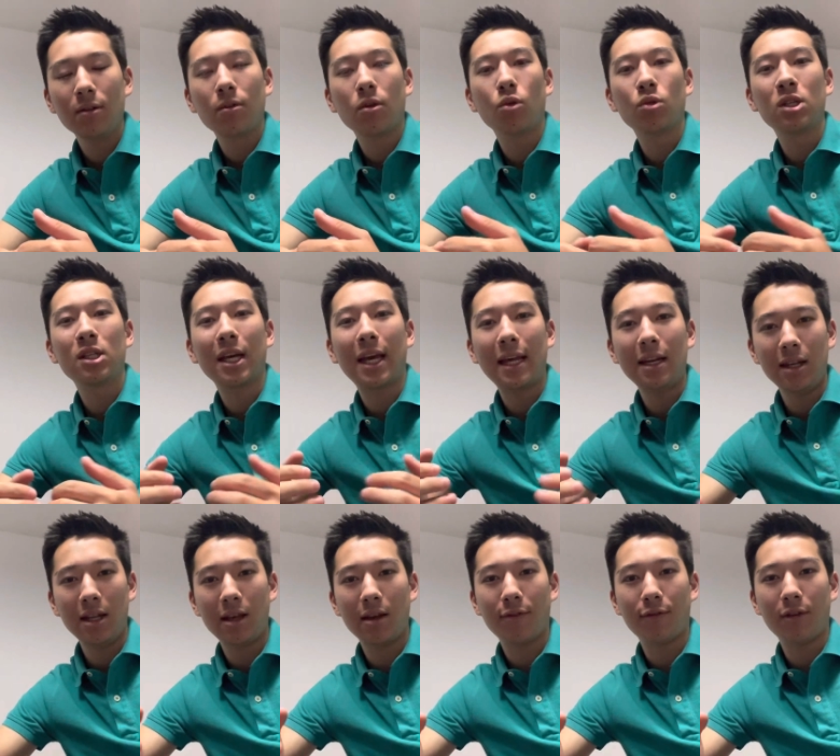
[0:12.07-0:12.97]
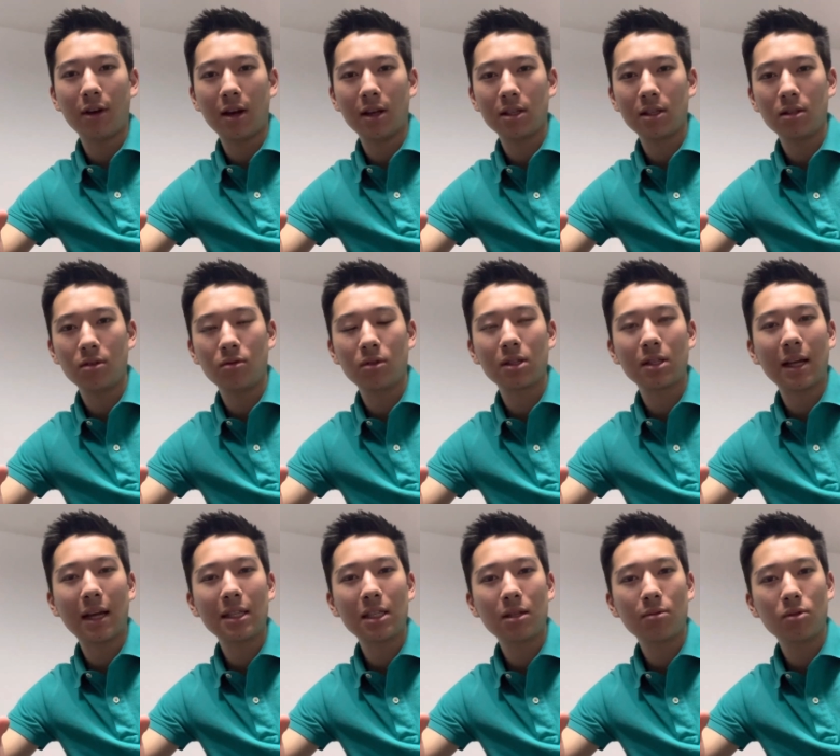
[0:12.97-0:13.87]
und trendige Phasen und das
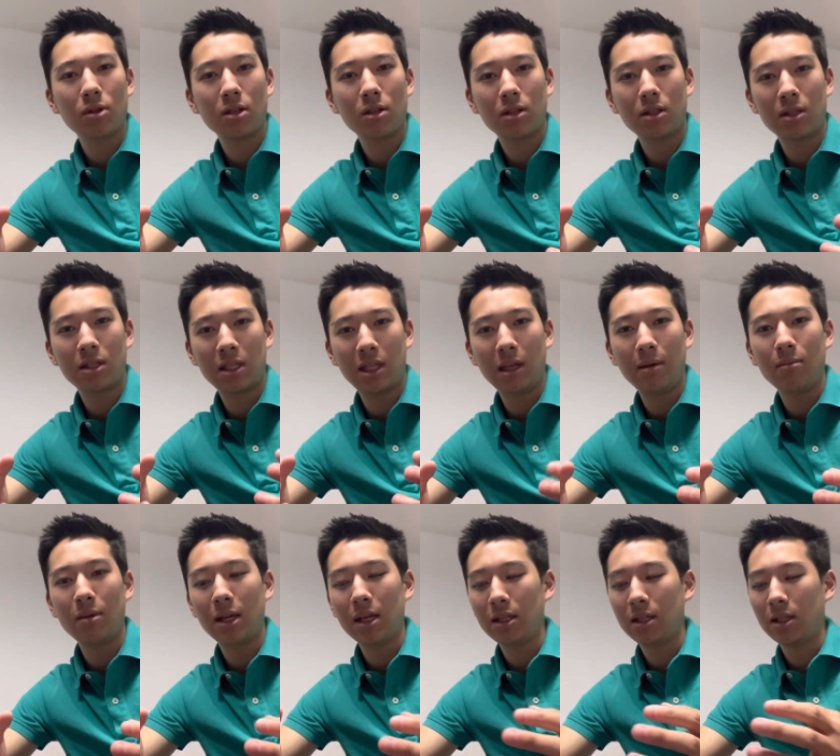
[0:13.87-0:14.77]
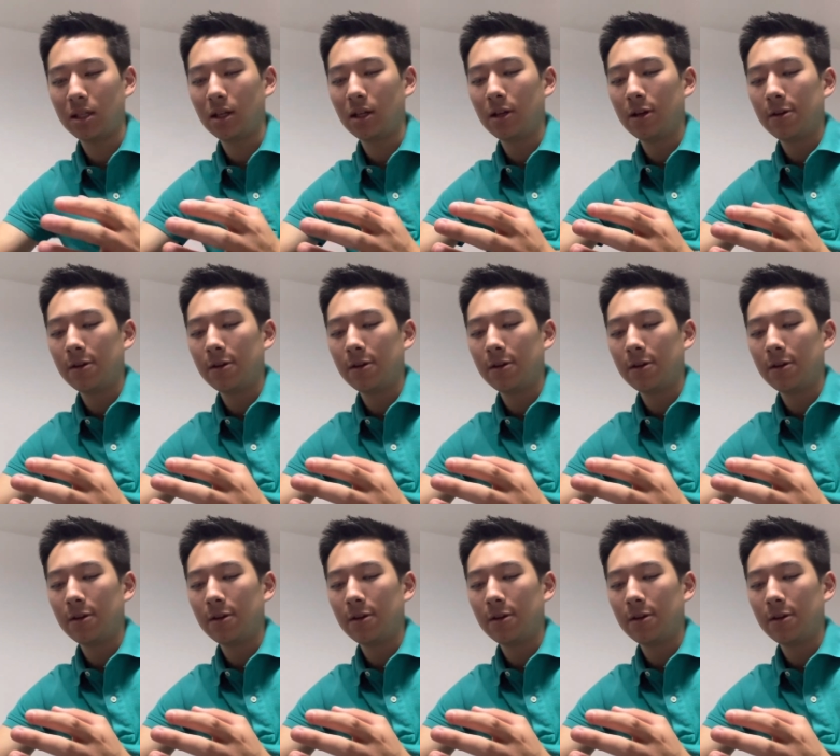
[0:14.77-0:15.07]
Ganze wird ziemlich